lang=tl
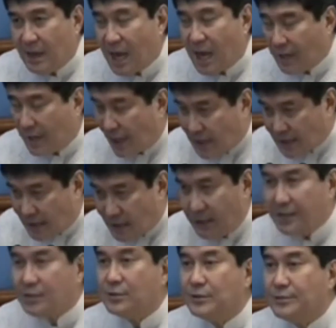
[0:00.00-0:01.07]
ang karasang
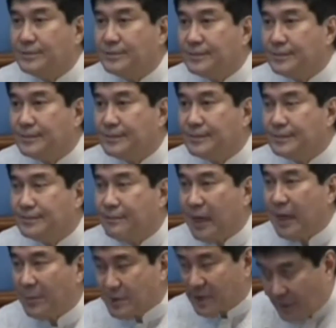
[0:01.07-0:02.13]
ganito.
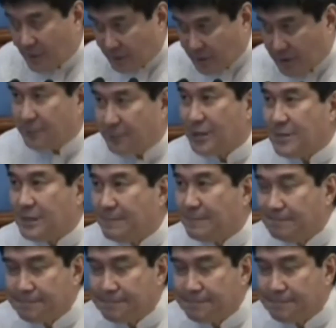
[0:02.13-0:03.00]
Maraming salamat, Mr. President.